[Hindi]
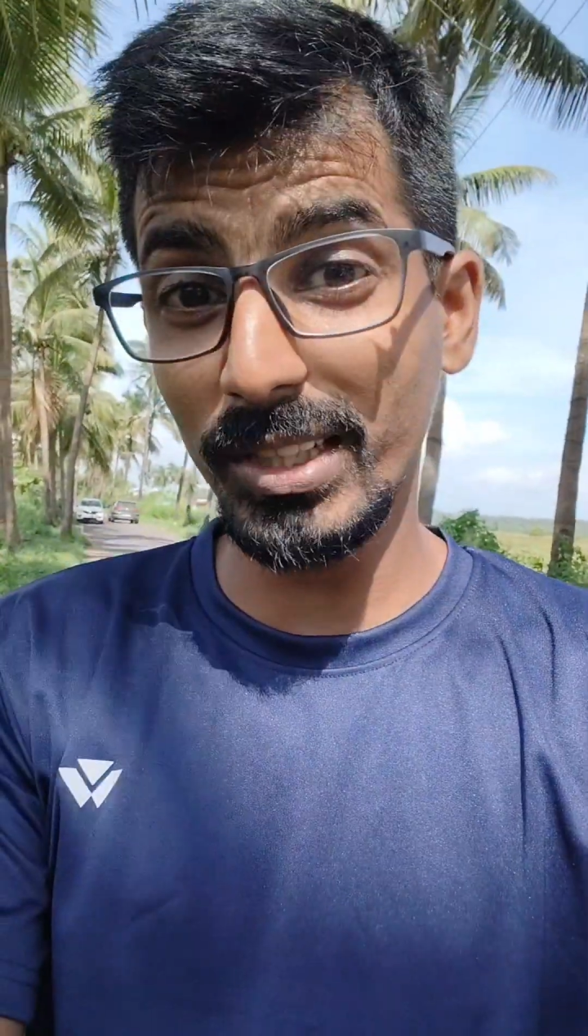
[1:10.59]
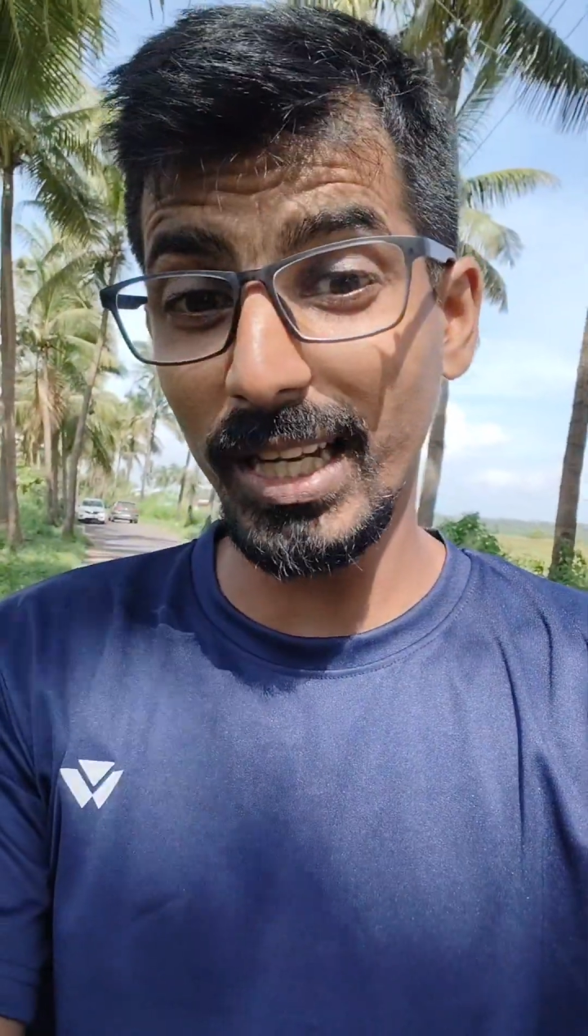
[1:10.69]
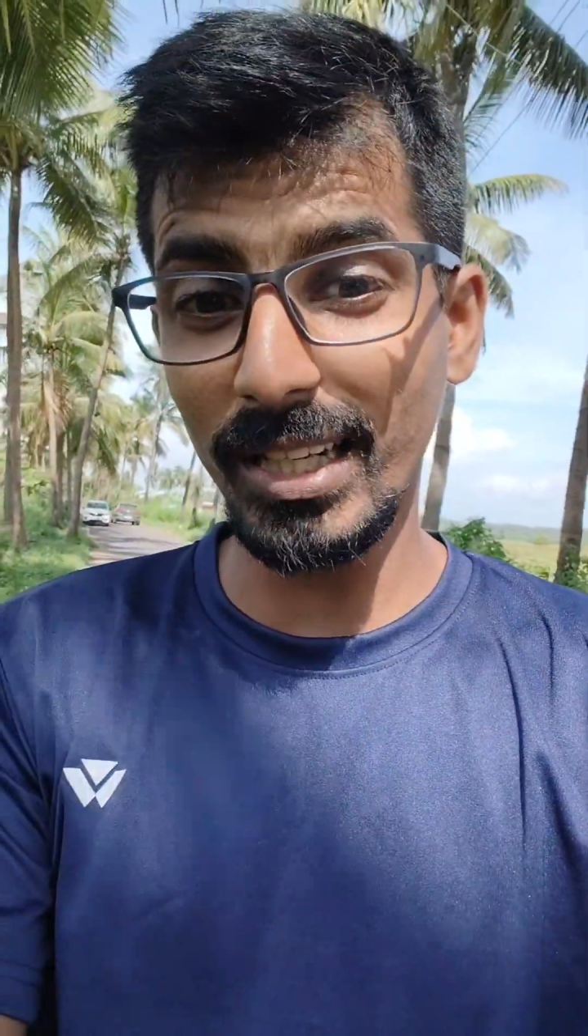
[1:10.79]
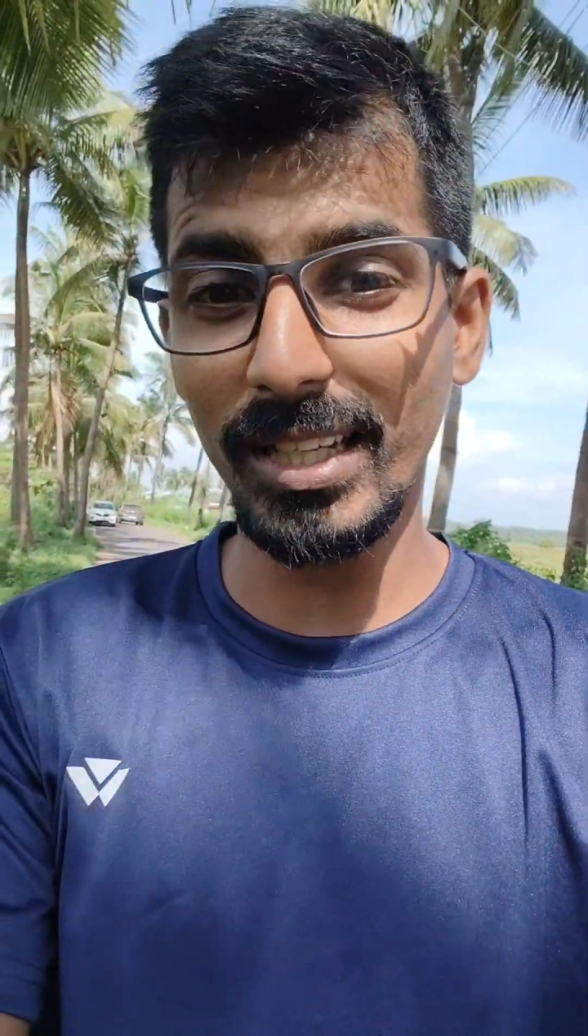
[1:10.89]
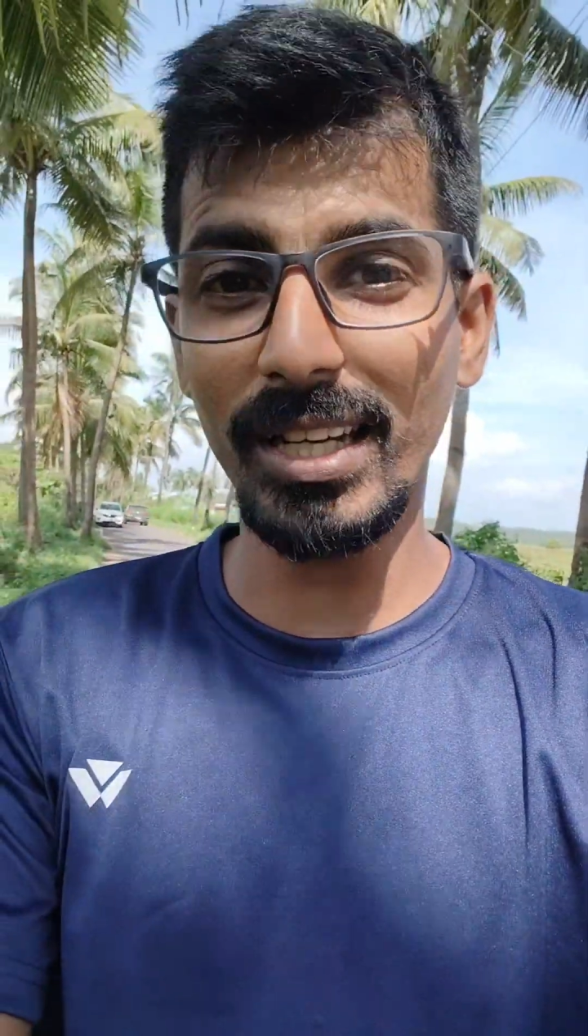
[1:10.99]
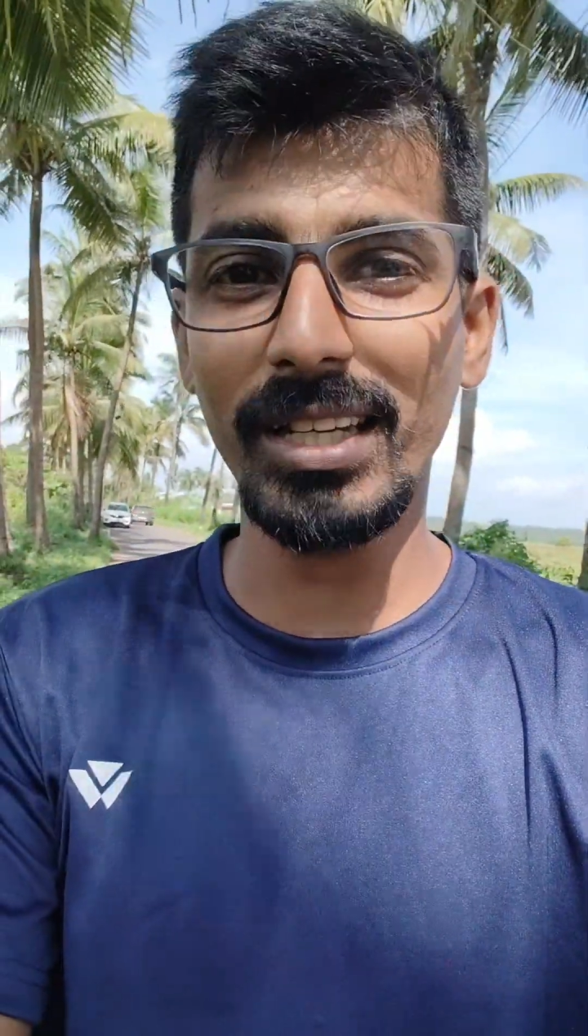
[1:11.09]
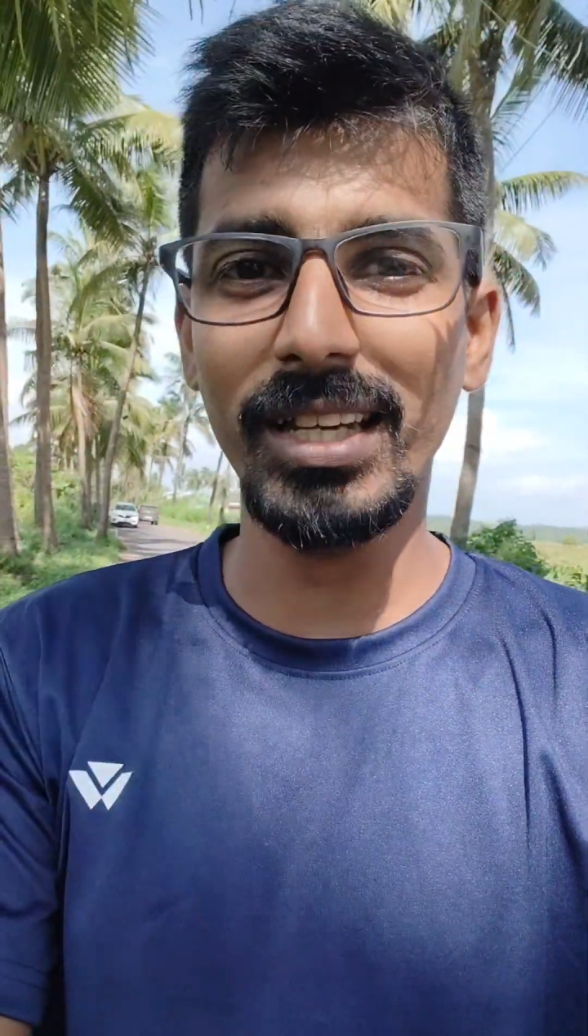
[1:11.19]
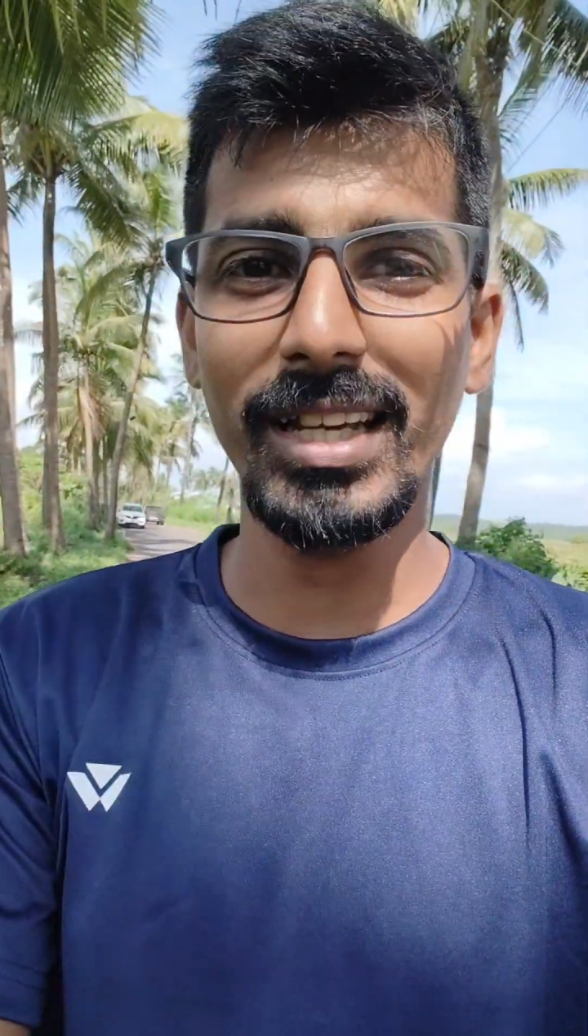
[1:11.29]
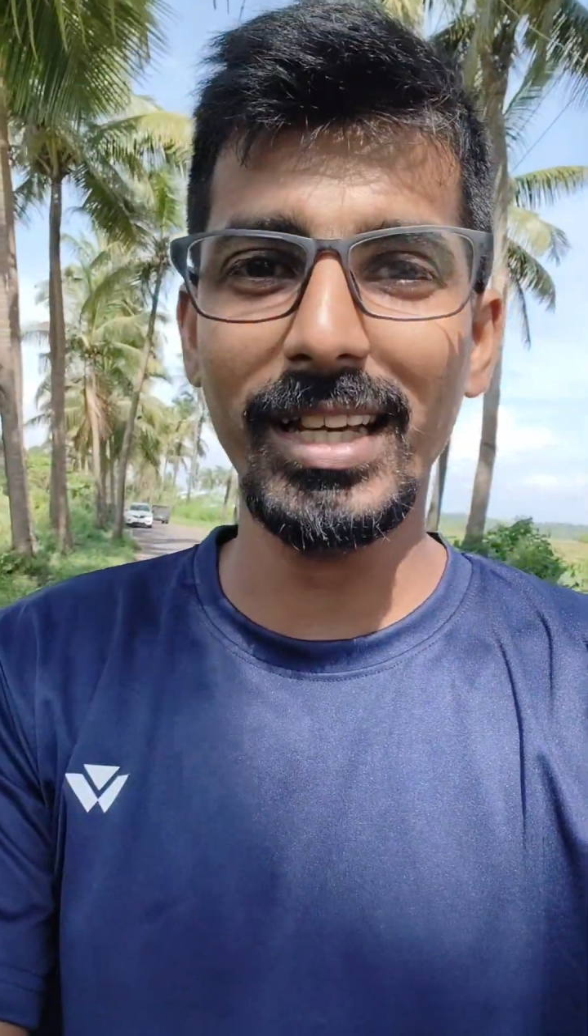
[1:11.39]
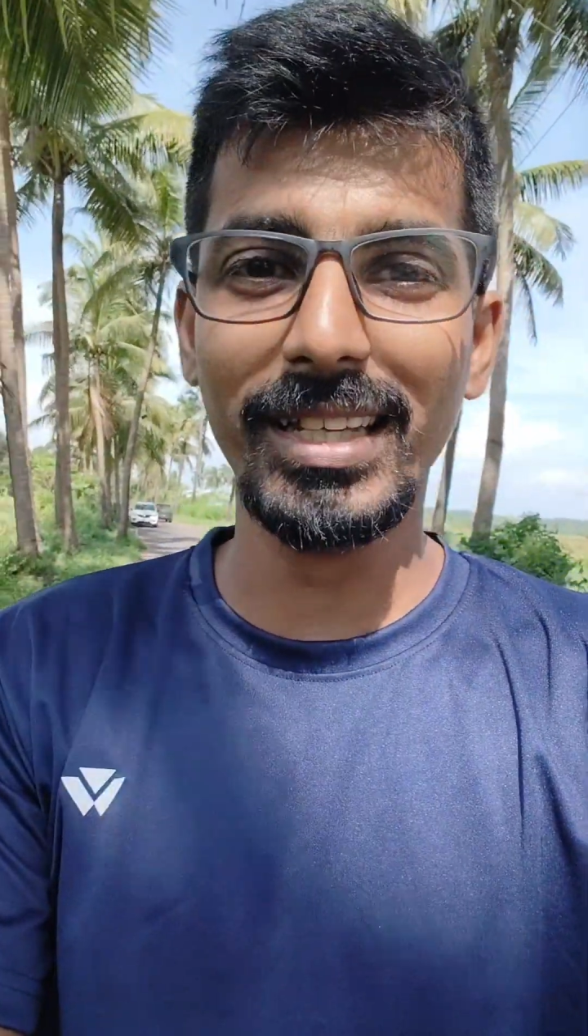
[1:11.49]
क्या क्या
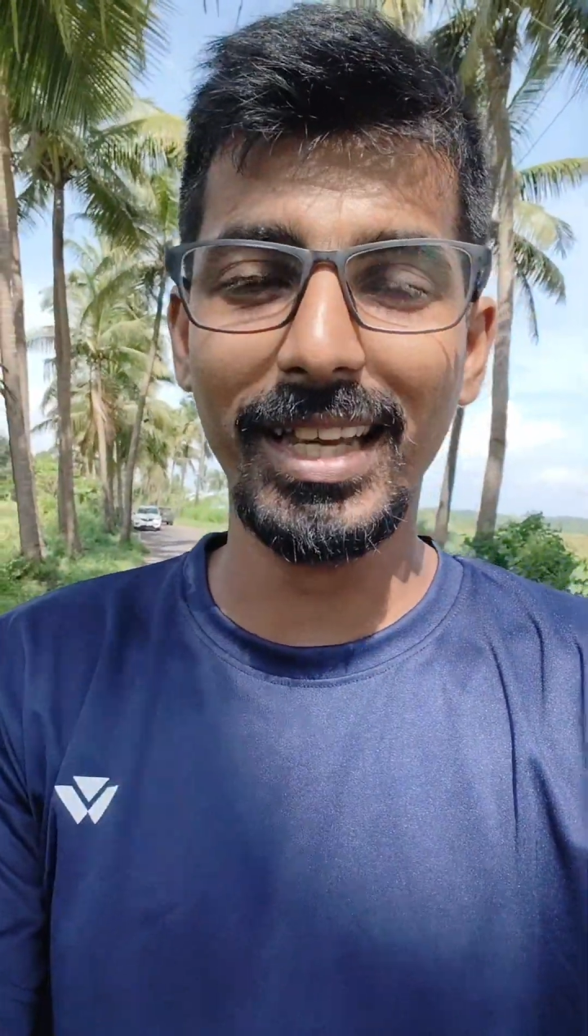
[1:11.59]
किया है